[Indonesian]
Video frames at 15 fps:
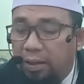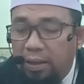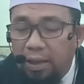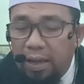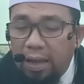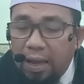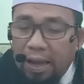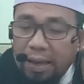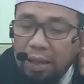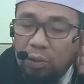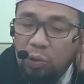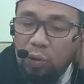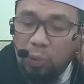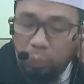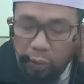ya
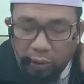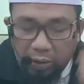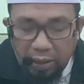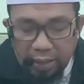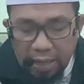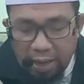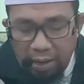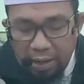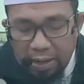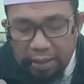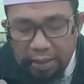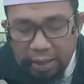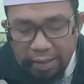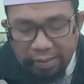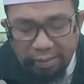ayat 73 Allah
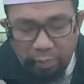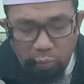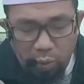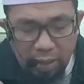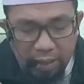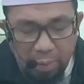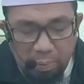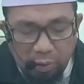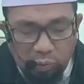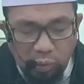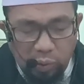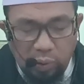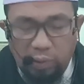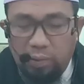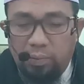katakan semuanya
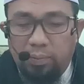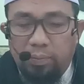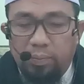bersujud.